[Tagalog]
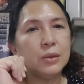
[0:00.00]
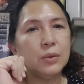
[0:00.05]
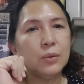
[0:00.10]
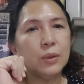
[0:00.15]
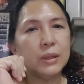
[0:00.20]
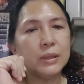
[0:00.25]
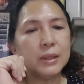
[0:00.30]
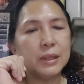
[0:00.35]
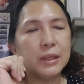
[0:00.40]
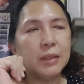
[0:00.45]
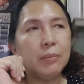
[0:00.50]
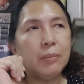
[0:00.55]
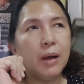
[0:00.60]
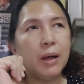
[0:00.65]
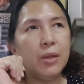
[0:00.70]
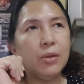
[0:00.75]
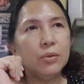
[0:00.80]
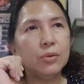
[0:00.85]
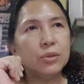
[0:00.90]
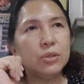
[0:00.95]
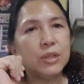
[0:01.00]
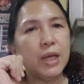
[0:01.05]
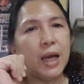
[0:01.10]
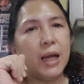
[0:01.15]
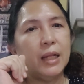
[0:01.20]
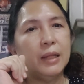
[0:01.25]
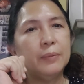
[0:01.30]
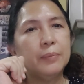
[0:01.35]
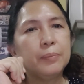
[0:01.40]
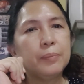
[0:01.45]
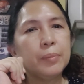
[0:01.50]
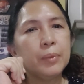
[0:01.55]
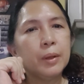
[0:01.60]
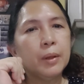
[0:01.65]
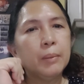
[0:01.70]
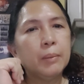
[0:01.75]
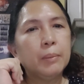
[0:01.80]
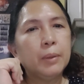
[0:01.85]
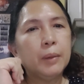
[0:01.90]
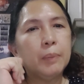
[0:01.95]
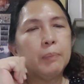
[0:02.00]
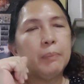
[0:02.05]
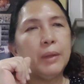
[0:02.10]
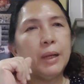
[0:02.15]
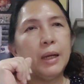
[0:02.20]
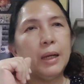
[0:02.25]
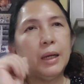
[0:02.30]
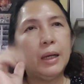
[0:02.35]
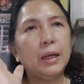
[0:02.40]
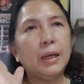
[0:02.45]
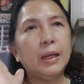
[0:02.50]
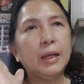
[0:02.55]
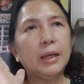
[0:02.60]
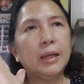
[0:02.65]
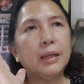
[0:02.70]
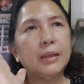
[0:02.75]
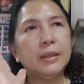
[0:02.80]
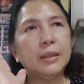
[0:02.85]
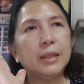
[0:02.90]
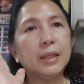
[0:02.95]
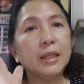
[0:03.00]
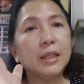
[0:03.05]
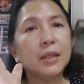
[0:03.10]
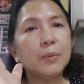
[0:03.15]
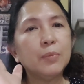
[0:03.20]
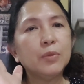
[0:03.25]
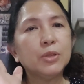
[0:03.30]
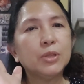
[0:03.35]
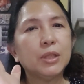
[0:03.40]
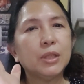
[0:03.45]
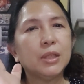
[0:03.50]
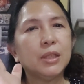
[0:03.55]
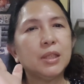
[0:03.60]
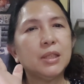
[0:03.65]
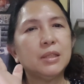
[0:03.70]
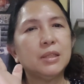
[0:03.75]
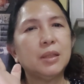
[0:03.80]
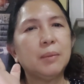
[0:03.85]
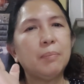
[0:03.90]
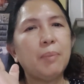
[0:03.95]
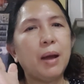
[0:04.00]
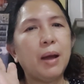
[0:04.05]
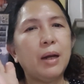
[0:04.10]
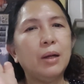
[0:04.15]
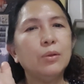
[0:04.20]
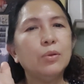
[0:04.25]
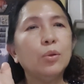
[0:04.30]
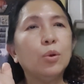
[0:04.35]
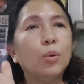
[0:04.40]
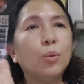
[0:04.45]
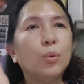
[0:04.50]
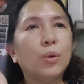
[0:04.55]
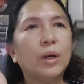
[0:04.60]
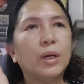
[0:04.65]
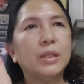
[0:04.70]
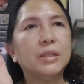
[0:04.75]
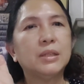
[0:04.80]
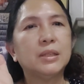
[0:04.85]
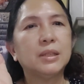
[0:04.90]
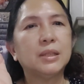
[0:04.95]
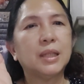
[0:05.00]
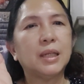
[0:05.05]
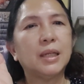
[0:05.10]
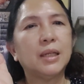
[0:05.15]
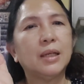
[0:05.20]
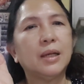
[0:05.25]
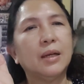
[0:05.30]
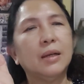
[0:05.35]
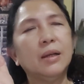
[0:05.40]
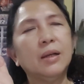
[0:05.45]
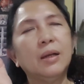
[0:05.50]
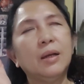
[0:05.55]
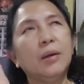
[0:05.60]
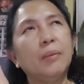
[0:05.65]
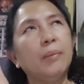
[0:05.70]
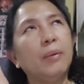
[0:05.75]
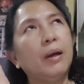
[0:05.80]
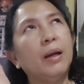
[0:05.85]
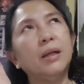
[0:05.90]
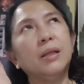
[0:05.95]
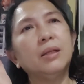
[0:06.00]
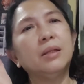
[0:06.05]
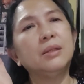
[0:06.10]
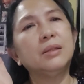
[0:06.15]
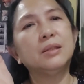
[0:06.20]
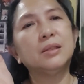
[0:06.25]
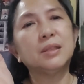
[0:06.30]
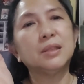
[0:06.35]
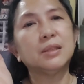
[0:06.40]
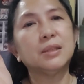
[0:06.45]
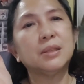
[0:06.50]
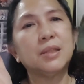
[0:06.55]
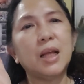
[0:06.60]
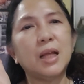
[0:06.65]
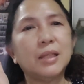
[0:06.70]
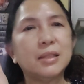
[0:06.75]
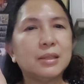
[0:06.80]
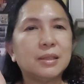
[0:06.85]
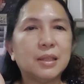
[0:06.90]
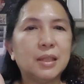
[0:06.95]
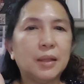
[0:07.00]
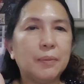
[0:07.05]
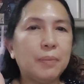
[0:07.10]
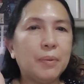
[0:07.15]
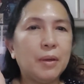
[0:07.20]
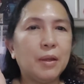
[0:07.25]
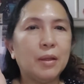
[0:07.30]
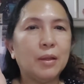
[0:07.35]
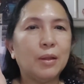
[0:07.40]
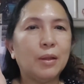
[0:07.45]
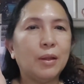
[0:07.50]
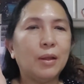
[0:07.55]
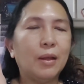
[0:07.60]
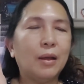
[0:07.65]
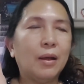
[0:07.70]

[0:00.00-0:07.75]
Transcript: So, kasi di ba yung child, pag uh, nakita mo siya nag-sleep, parang no worry siya talagang parang he is just like slipping in,